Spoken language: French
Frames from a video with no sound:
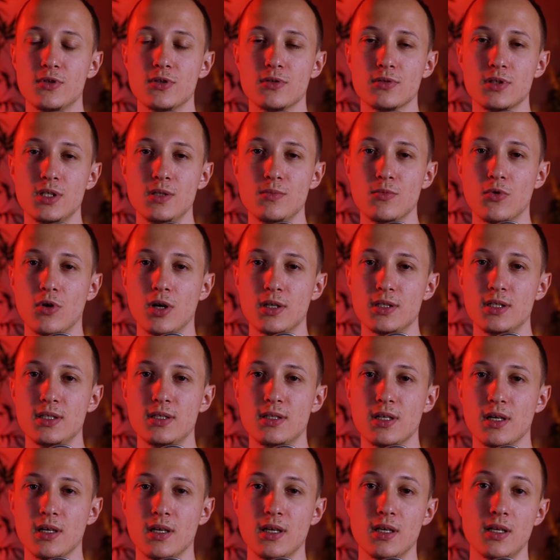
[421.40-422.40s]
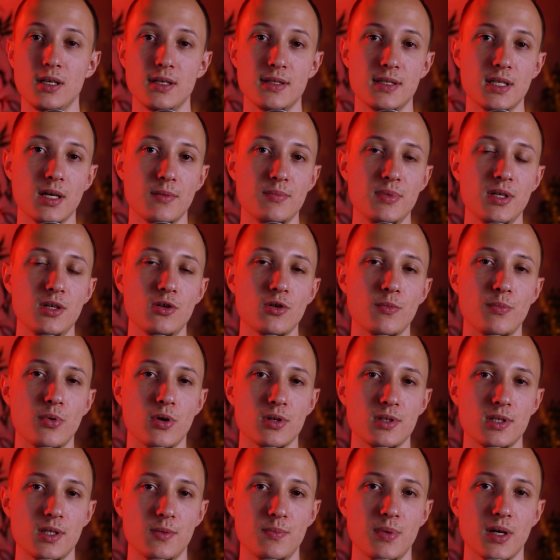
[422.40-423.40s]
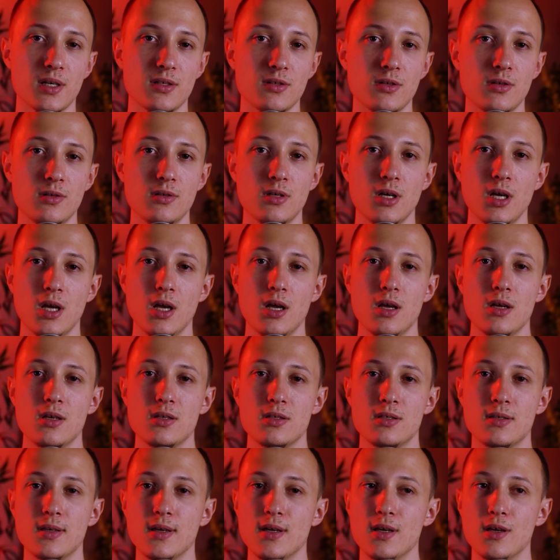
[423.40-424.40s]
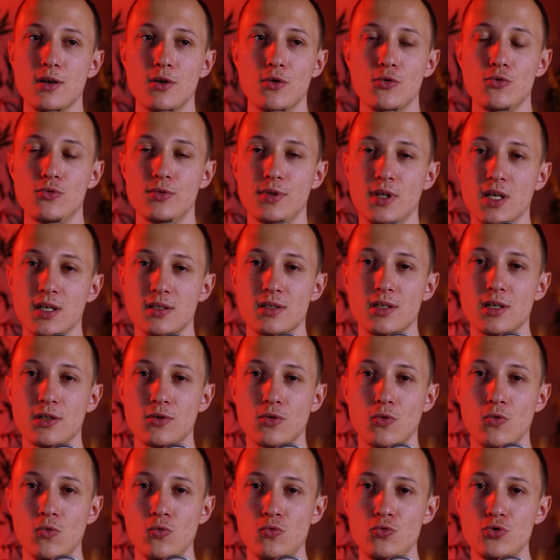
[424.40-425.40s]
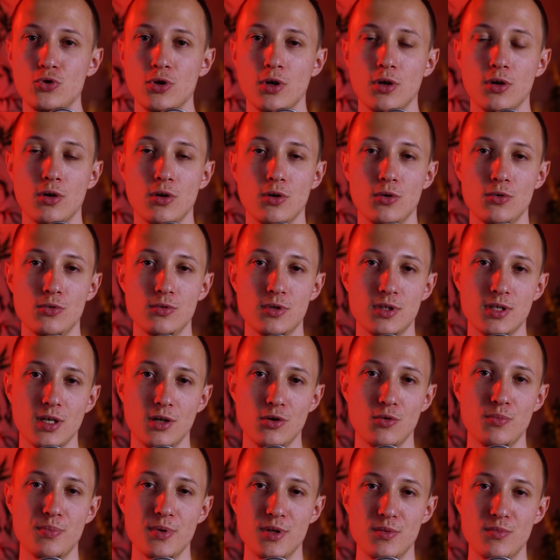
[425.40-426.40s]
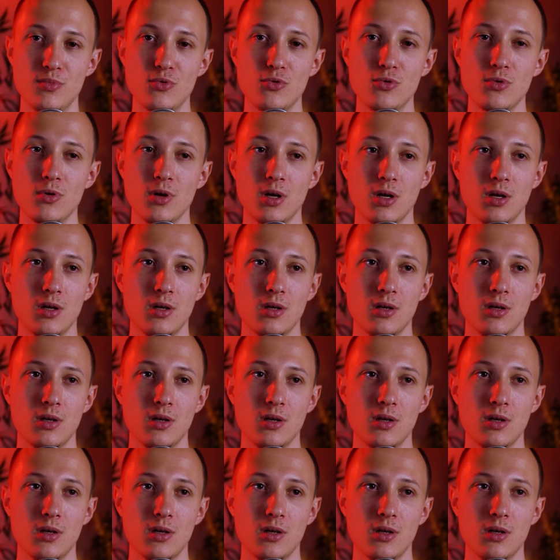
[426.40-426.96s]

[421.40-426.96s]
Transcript: gentiment à distinguer les habits que porte cette personne, c'est une casquette rouge, une salopette bleue,